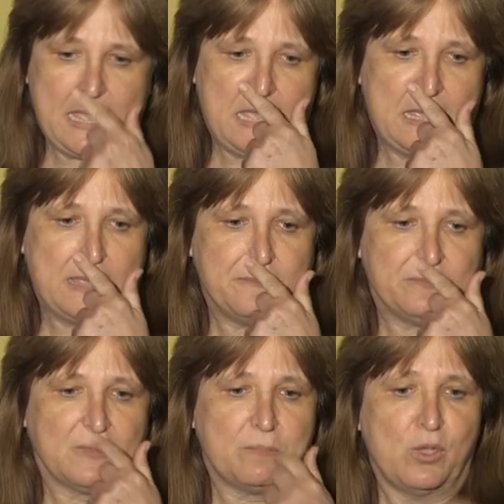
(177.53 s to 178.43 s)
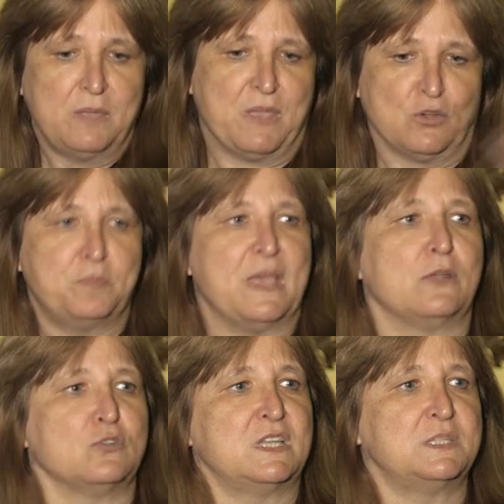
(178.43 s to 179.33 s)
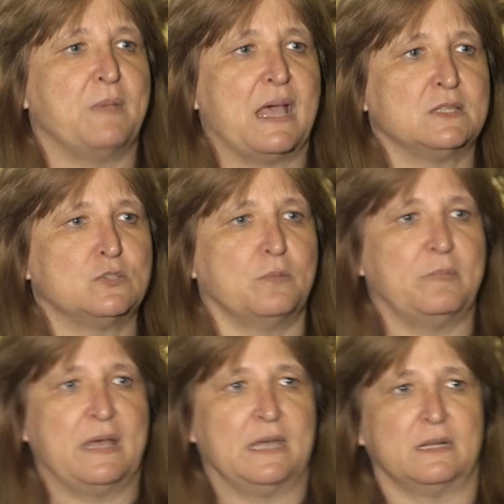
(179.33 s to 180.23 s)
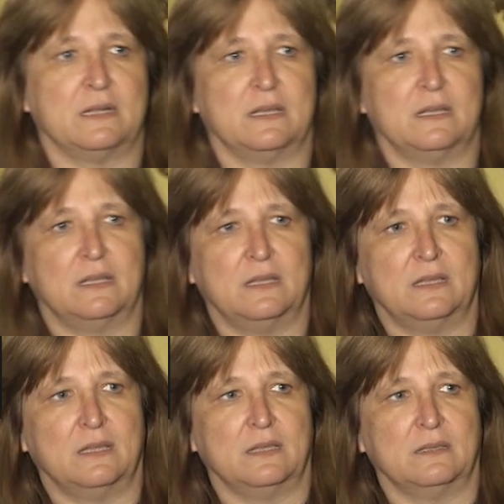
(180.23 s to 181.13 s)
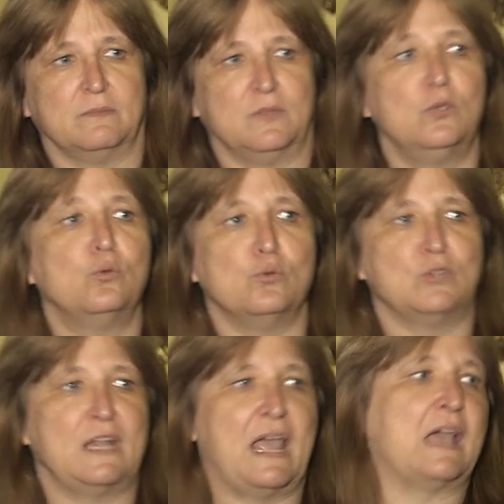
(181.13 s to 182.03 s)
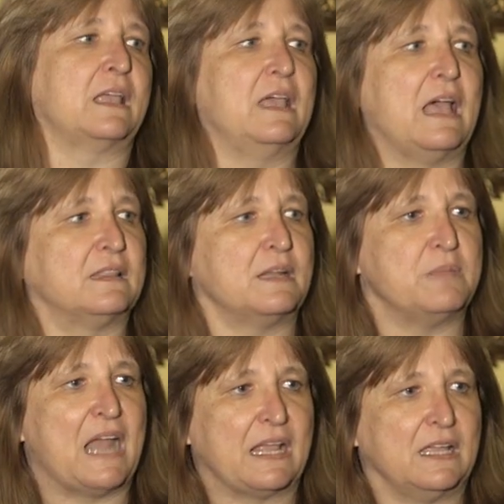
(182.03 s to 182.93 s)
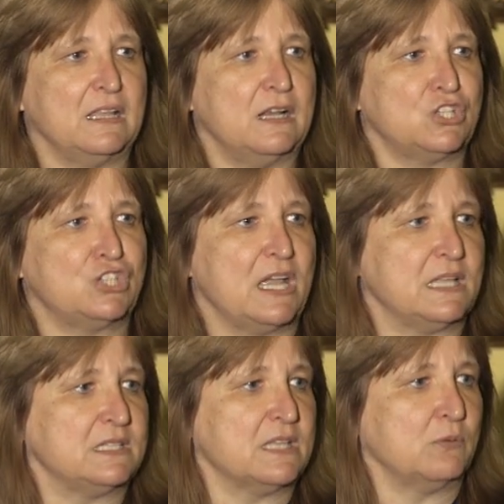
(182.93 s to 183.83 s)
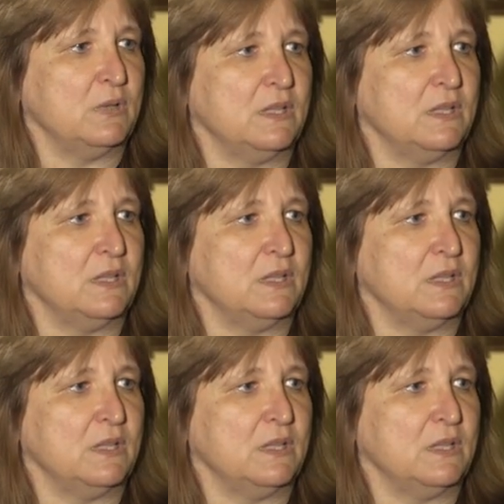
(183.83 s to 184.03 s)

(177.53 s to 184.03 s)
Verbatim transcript: E, ehm, poi piano piano si è espanso per eh, includere anche altre branche delle scienze,